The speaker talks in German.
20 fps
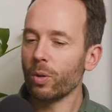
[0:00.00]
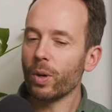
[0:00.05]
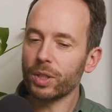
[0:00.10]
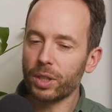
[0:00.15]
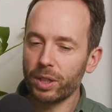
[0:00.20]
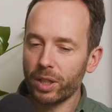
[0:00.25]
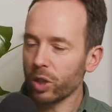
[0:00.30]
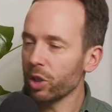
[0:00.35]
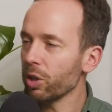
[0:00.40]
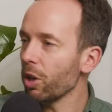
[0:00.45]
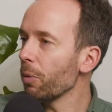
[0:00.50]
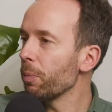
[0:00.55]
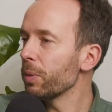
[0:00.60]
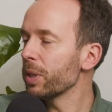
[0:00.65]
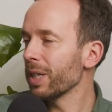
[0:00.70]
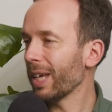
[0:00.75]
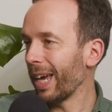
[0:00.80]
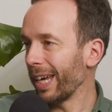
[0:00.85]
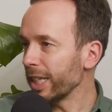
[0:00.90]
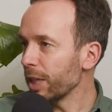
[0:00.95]
du hast dich da schon auch ein
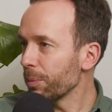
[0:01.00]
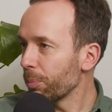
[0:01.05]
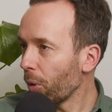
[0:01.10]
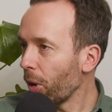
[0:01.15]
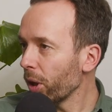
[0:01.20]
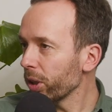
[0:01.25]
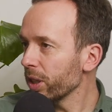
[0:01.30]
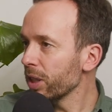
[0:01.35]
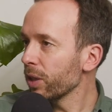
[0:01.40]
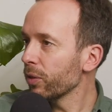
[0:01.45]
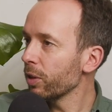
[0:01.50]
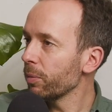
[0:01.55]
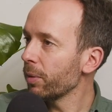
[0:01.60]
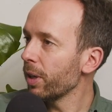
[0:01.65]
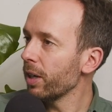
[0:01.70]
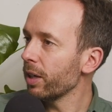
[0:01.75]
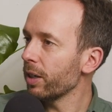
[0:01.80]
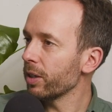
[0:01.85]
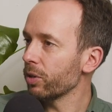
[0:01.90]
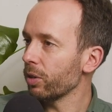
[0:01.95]
bisschen reingebeugt in die
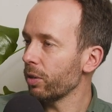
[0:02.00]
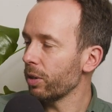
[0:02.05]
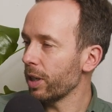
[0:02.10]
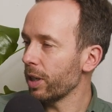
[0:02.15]
Firma? Also,